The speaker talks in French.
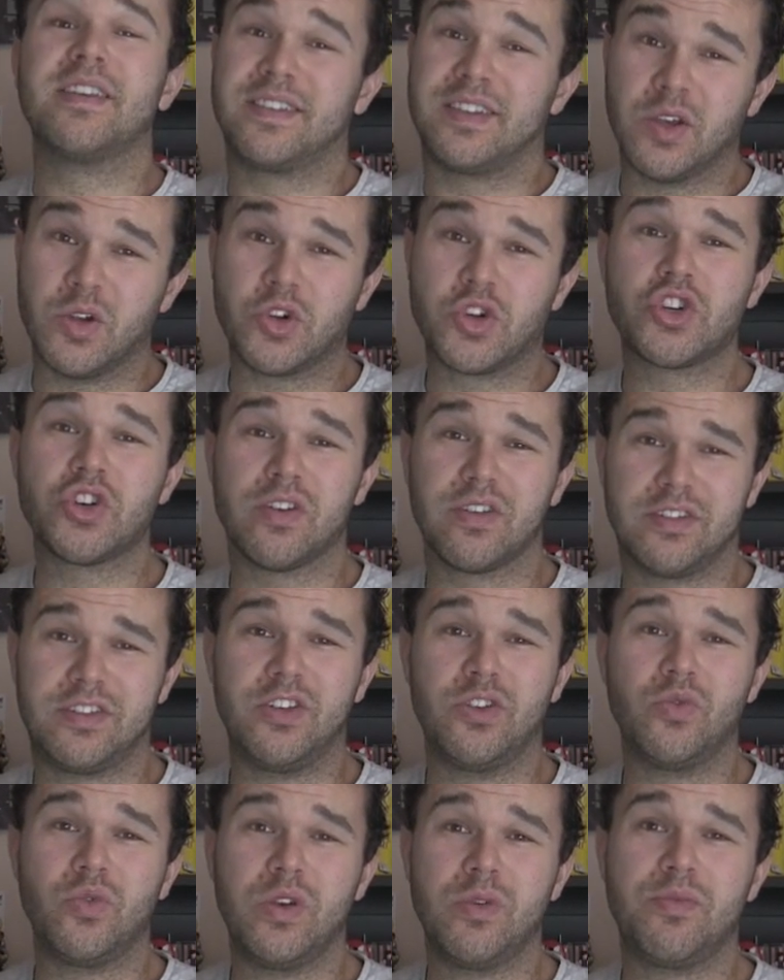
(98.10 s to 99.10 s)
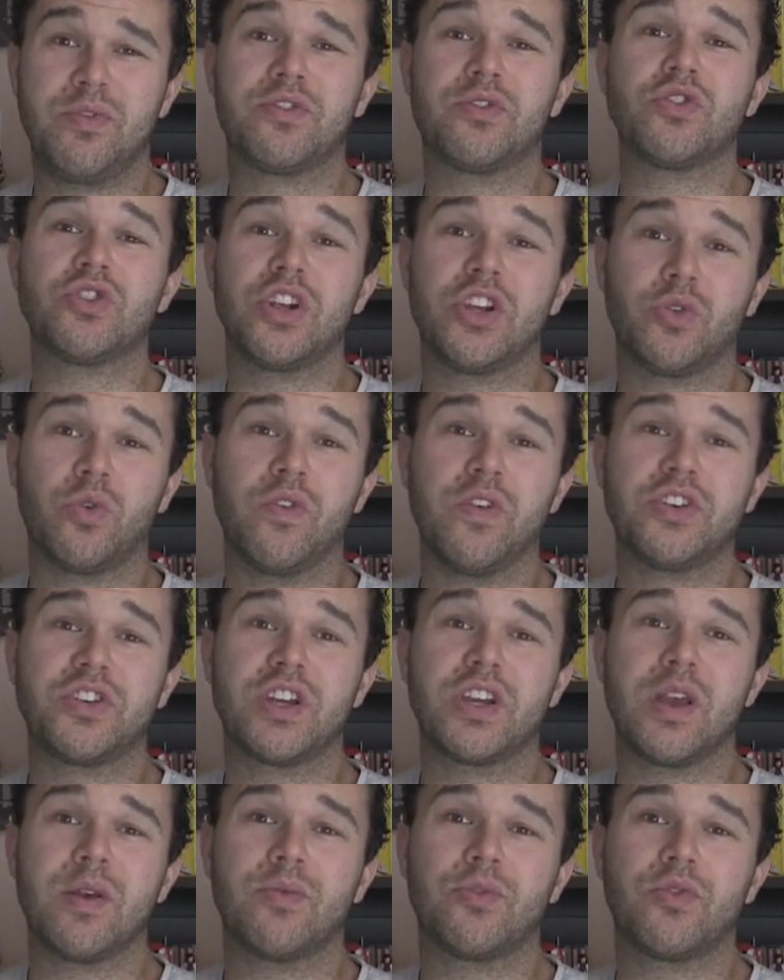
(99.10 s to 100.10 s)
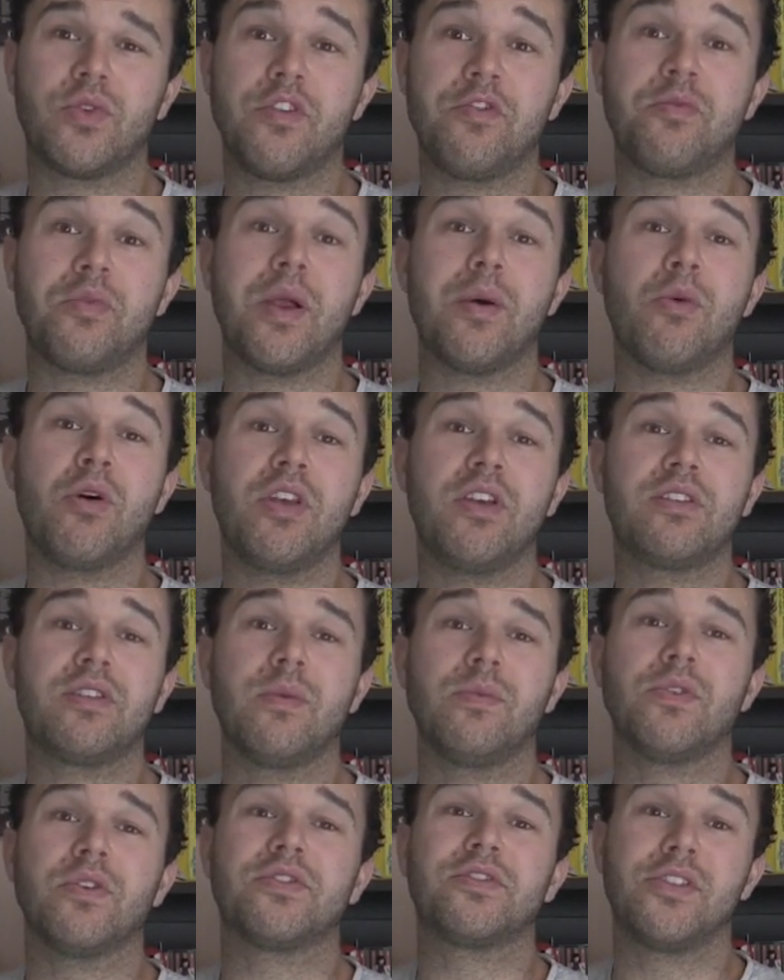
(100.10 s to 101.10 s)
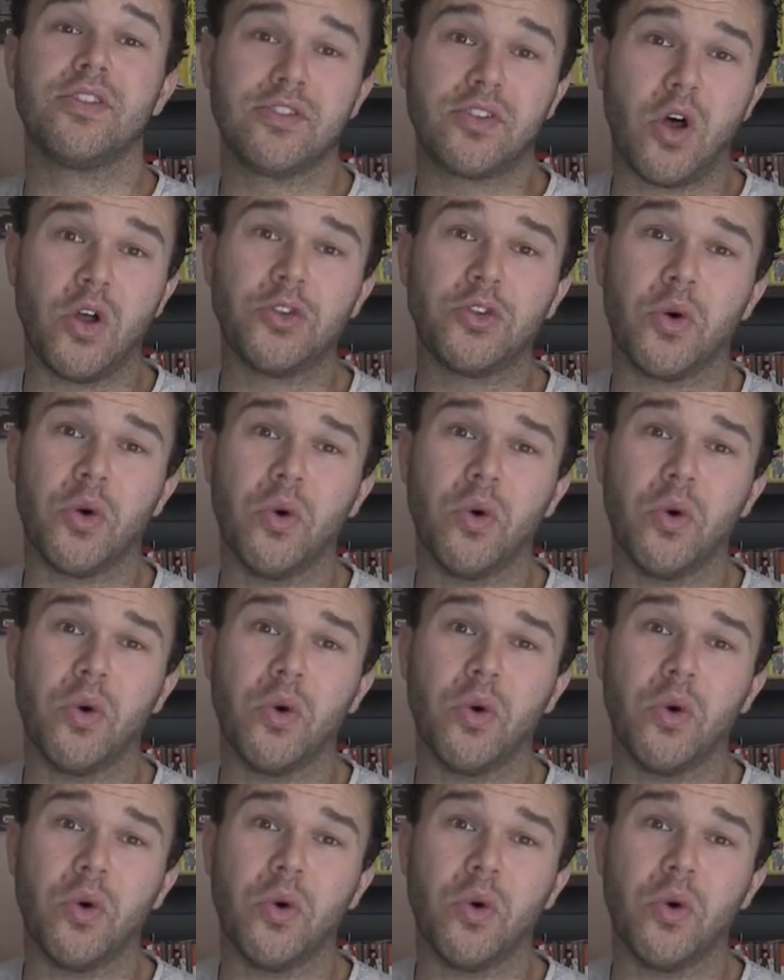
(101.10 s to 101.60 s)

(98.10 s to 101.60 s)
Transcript: Et c'est une chance inouïe puisque je l'ai trouvé chez GamesWave pour la mode de 130